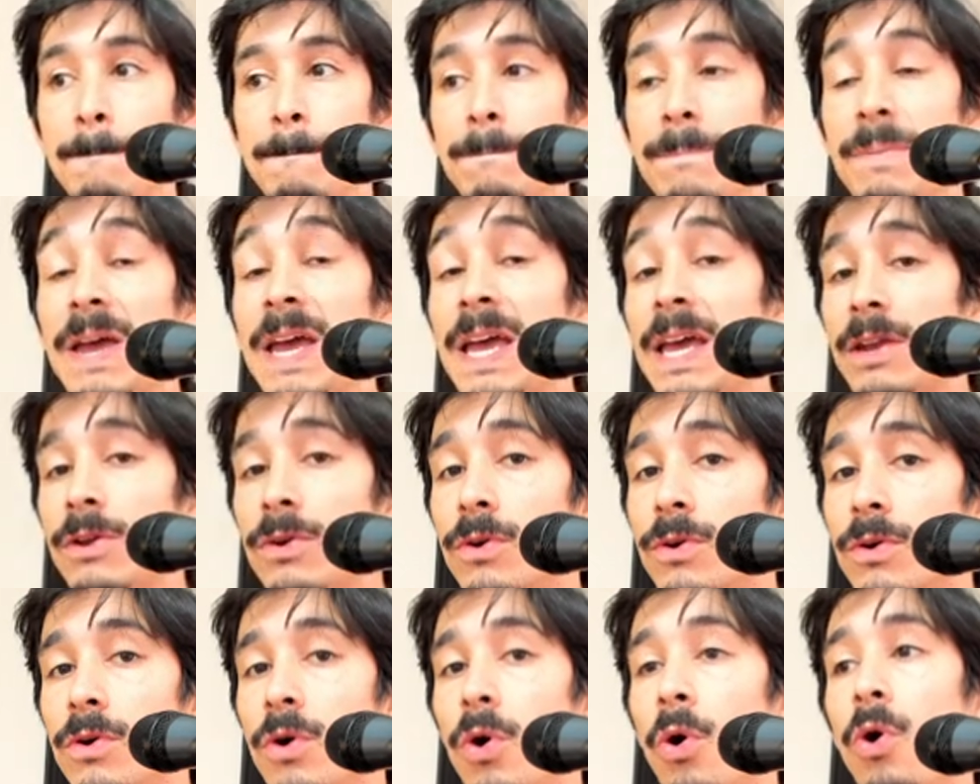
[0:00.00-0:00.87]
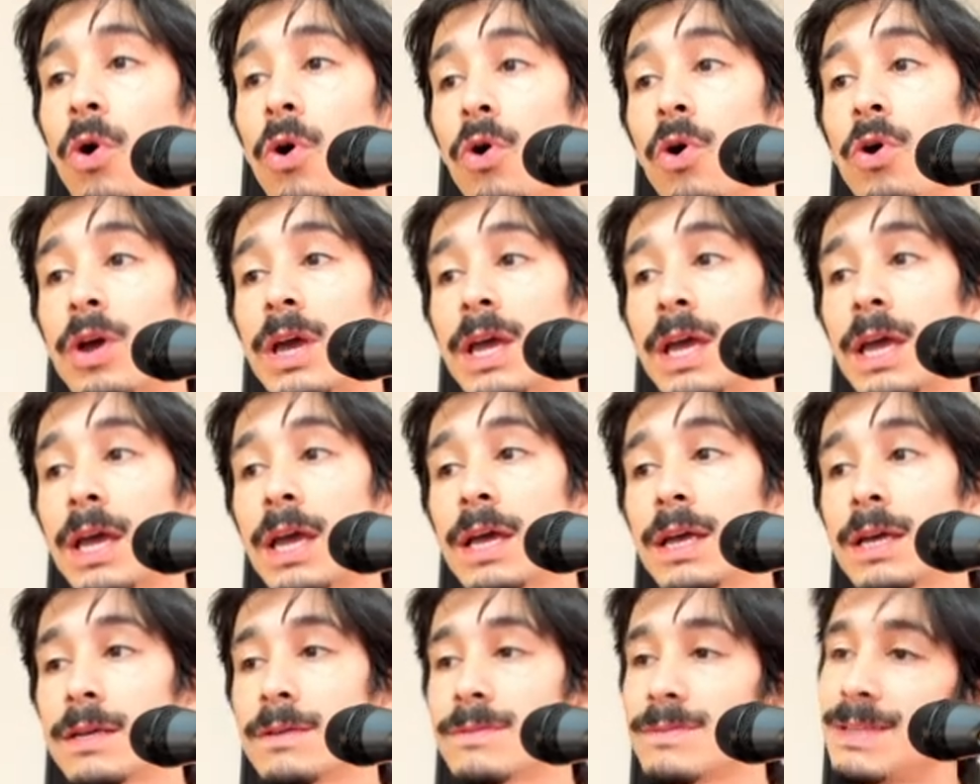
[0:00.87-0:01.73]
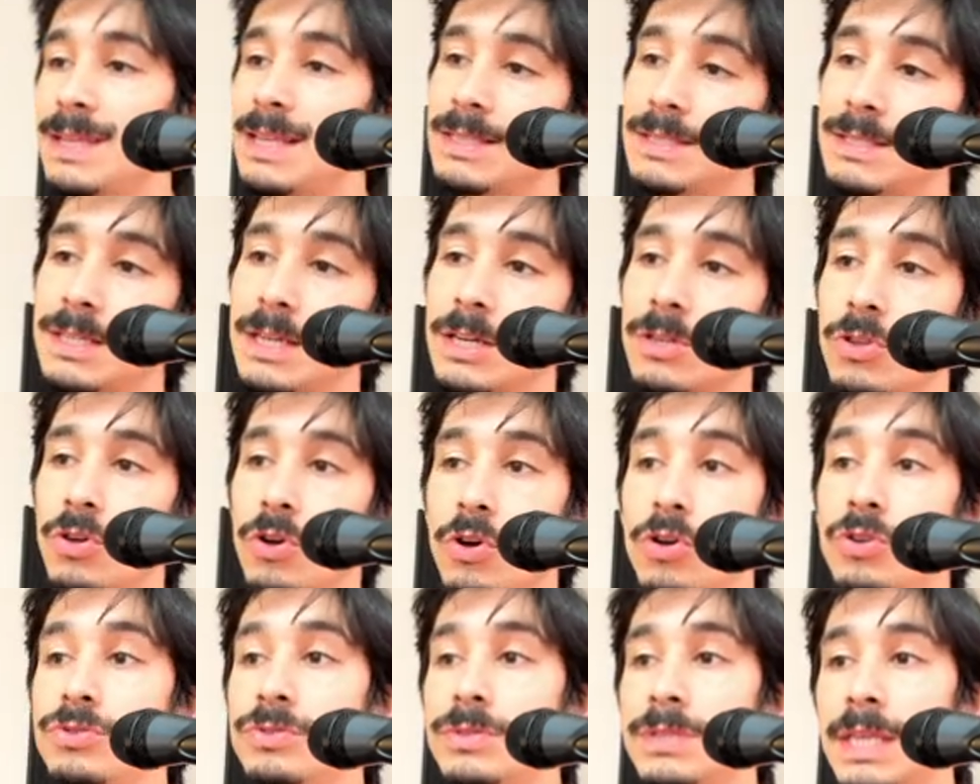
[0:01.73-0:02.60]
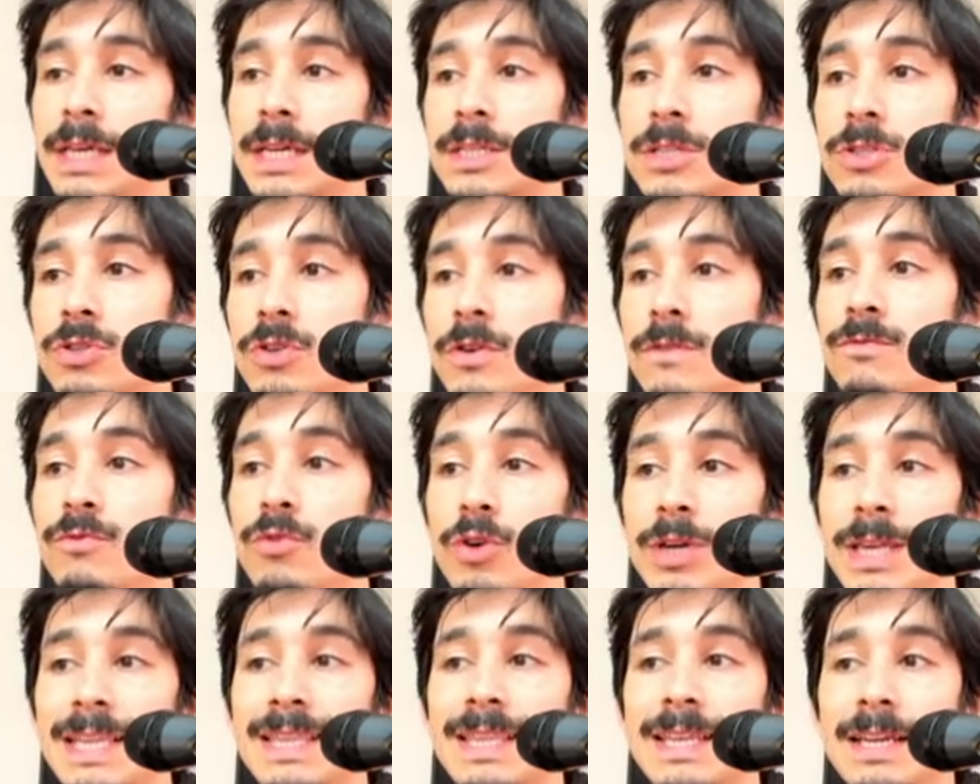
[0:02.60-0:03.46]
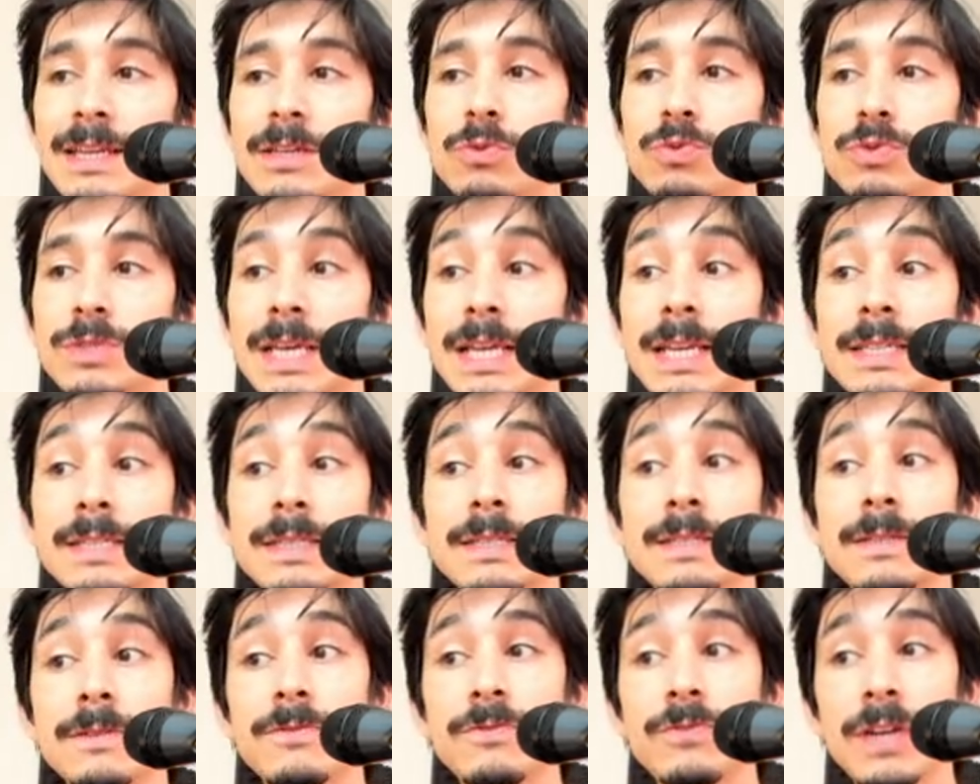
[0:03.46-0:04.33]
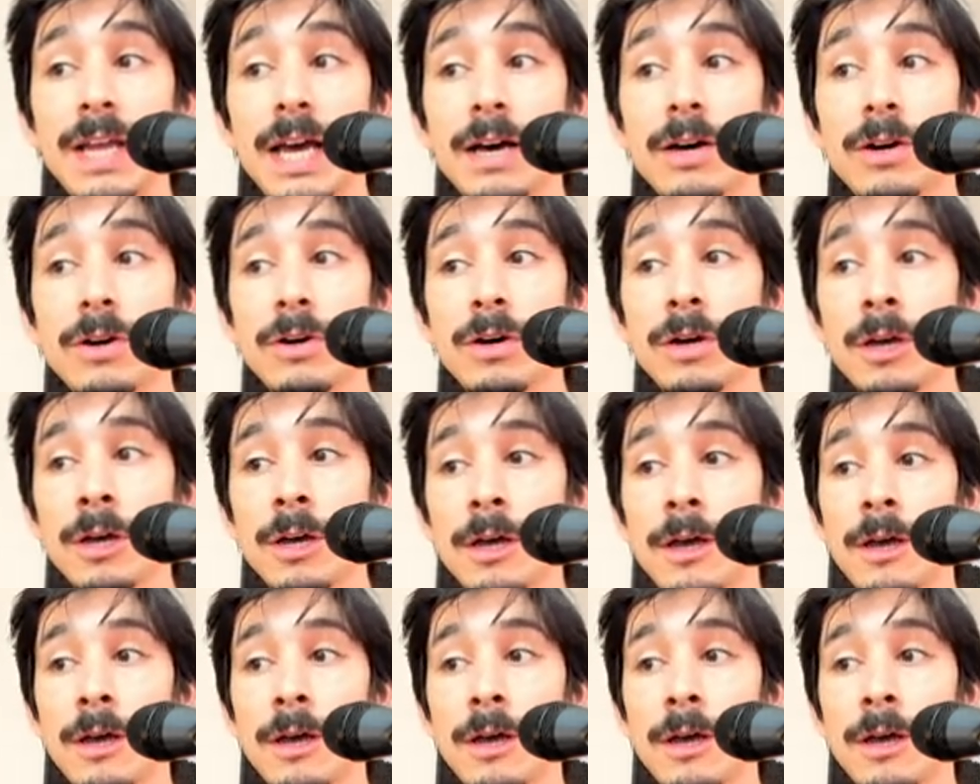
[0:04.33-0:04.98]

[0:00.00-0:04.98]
Pero ojo que en ciertos contextos voy a tener que usar ese cifrado